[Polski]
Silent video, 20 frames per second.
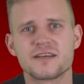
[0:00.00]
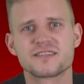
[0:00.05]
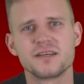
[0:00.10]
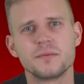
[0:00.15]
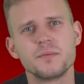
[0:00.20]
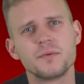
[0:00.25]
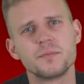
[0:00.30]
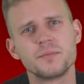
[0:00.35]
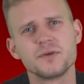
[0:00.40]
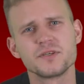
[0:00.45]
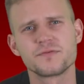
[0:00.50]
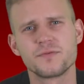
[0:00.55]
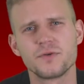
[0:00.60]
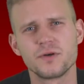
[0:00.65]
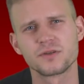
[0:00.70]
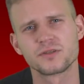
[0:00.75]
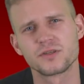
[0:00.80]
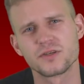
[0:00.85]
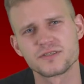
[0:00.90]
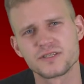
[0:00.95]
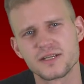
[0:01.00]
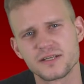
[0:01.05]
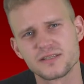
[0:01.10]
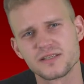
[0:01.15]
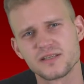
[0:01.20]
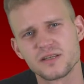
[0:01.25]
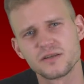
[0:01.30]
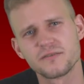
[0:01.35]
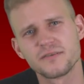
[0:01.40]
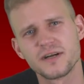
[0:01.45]
Samobójstwo to
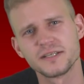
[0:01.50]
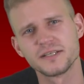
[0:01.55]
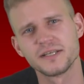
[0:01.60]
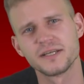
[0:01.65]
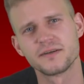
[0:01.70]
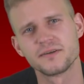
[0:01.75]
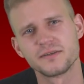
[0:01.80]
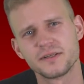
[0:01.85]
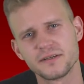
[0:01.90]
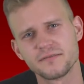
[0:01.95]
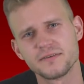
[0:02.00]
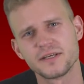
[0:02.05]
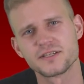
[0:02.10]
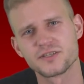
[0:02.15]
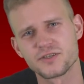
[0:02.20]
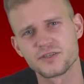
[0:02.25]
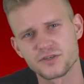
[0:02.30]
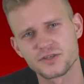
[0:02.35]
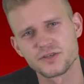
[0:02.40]
zdecydowanie jego największe